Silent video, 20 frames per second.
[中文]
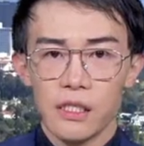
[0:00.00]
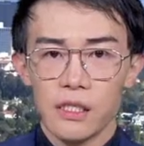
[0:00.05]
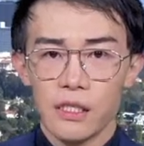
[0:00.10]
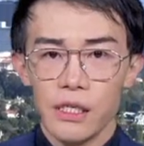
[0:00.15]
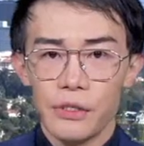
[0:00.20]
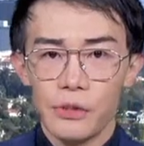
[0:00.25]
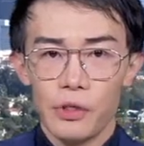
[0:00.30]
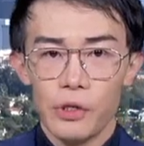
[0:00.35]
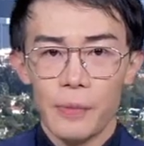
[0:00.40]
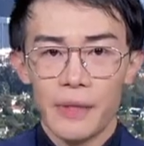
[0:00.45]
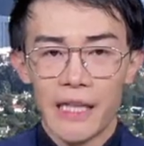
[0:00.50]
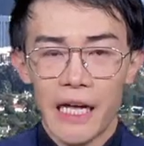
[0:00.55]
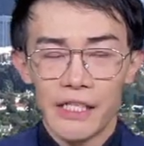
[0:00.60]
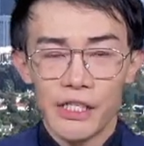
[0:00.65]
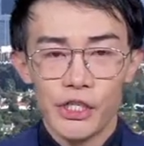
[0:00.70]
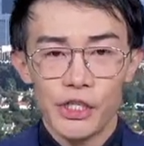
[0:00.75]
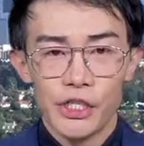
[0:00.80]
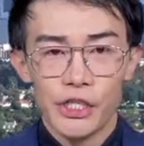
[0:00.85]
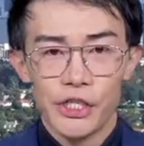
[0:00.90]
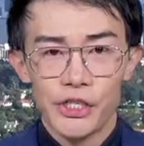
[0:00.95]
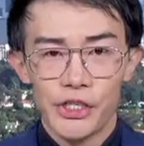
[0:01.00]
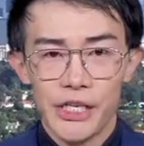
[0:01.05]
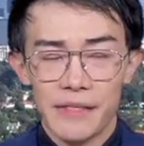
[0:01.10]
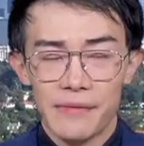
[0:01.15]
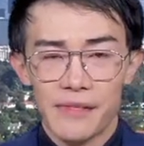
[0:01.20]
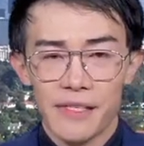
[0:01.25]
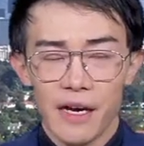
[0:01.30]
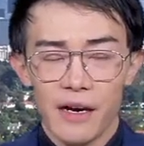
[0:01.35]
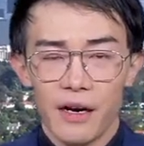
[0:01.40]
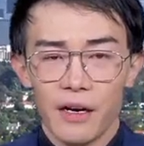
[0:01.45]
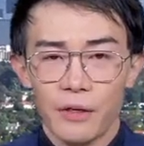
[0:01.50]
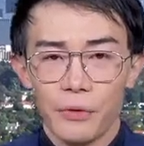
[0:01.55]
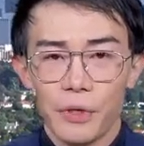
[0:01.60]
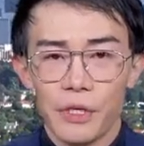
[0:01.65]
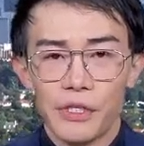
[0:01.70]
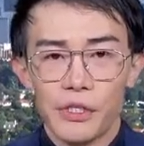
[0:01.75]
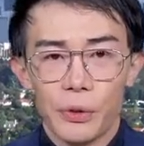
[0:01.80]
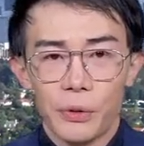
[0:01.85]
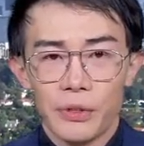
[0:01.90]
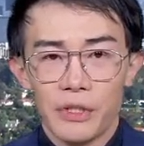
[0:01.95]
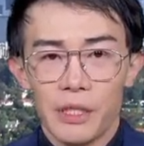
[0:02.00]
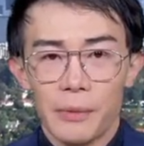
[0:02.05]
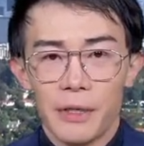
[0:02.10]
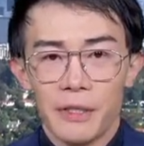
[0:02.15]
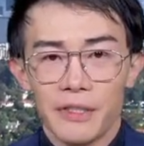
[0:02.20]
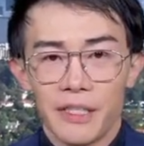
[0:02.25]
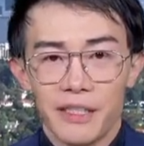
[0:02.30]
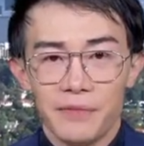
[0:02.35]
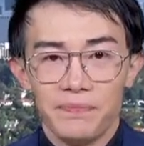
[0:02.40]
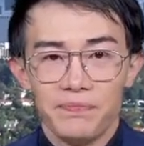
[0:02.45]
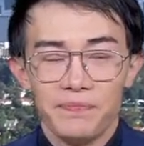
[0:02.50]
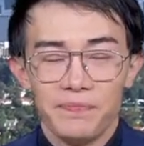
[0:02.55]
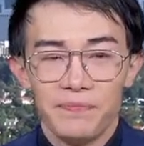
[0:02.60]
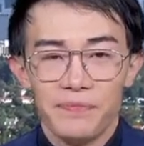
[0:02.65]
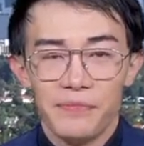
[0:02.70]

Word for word: 根据本台记者 Shin 在二月九日的报道，